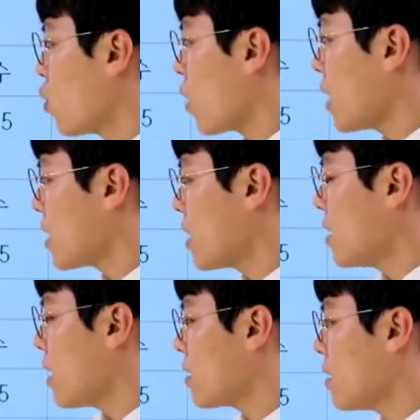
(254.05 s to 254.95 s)
똑같이
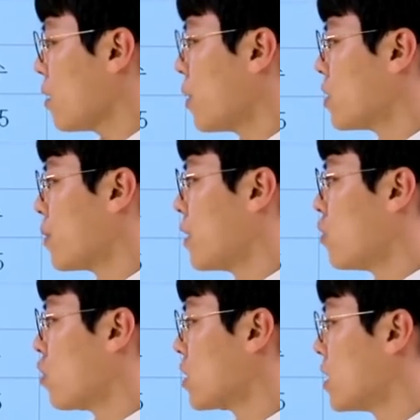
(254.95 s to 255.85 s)
킨텍스에서 면접이
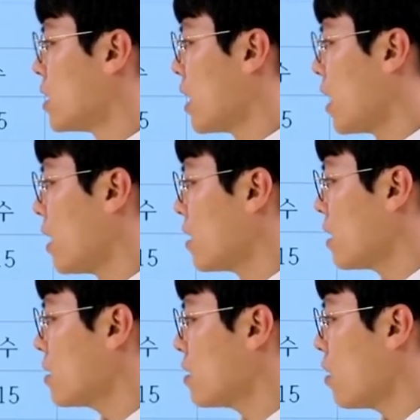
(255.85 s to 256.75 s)
이루어지는데
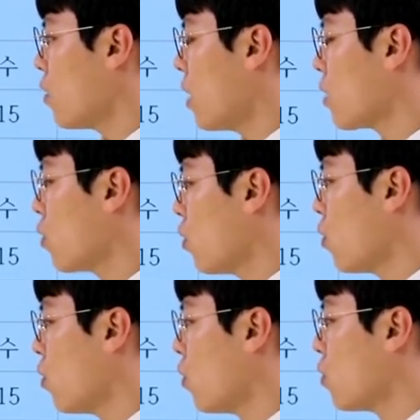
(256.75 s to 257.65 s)

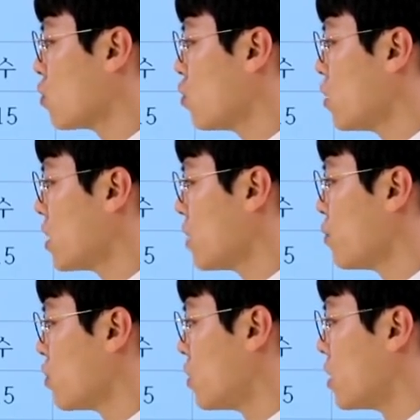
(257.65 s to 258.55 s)
특성화고
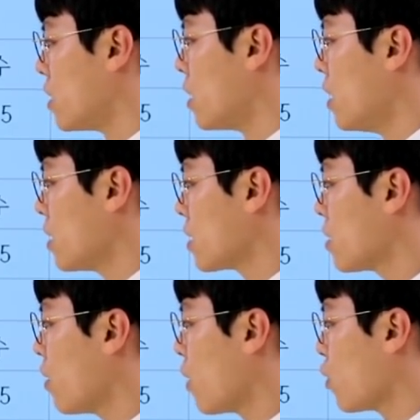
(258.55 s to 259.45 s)
출신 분들,
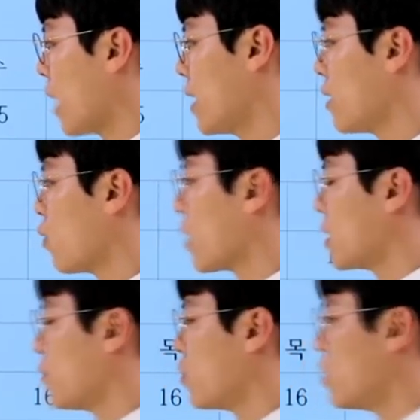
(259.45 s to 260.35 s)
특성화고 다니고
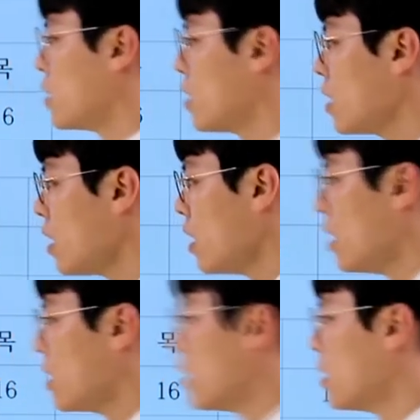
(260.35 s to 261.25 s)
계신
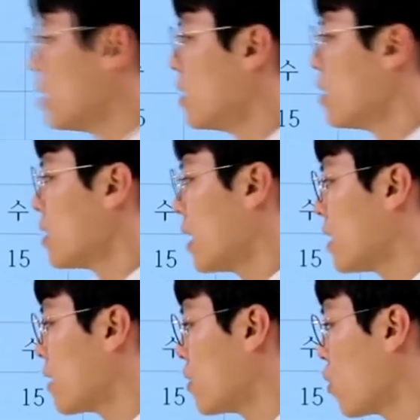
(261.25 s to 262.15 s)
분들을
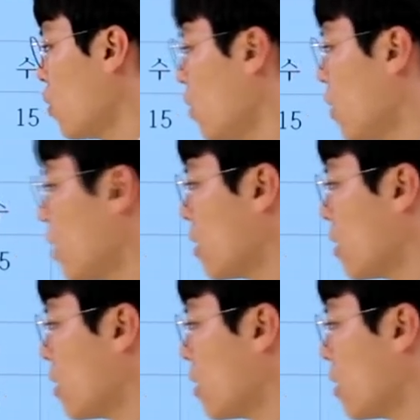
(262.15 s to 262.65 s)
대상으로